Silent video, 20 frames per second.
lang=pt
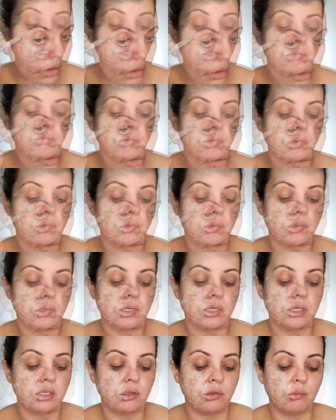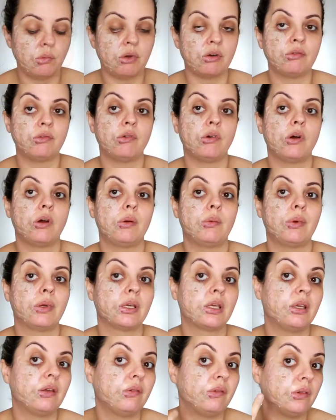Eu vou colocando uma forma
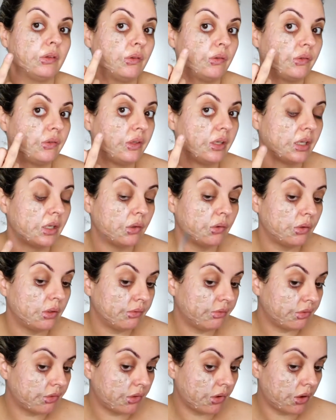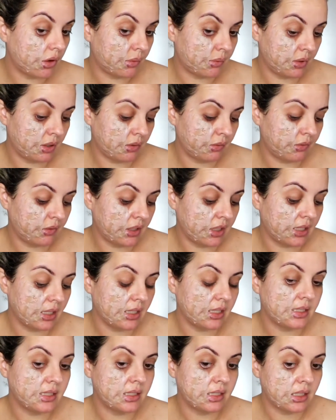que não fique uniforme, não
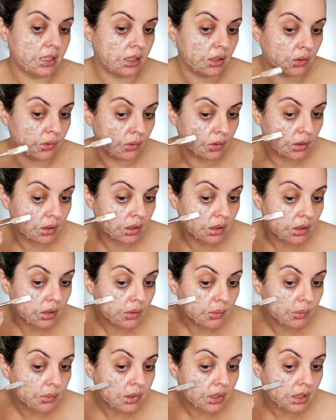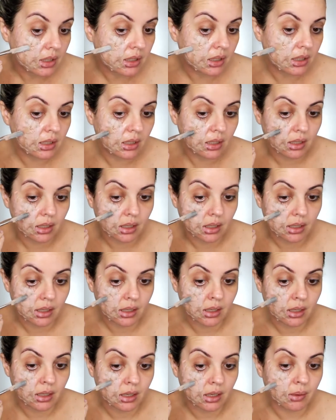fique lisinho para que
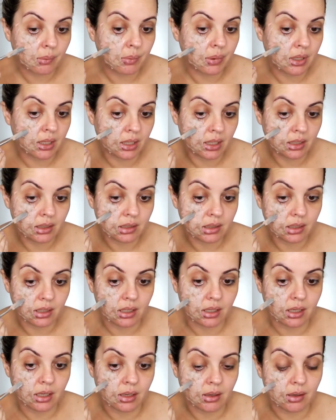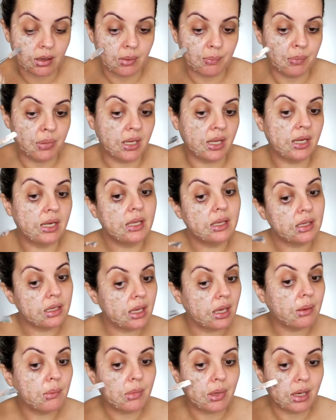é, aparenta a pele
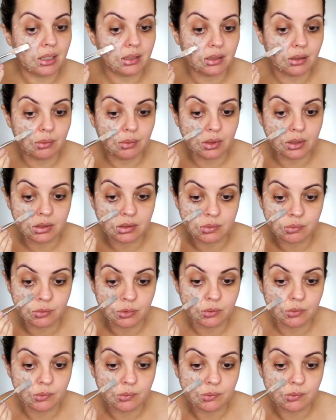queimada mesmo.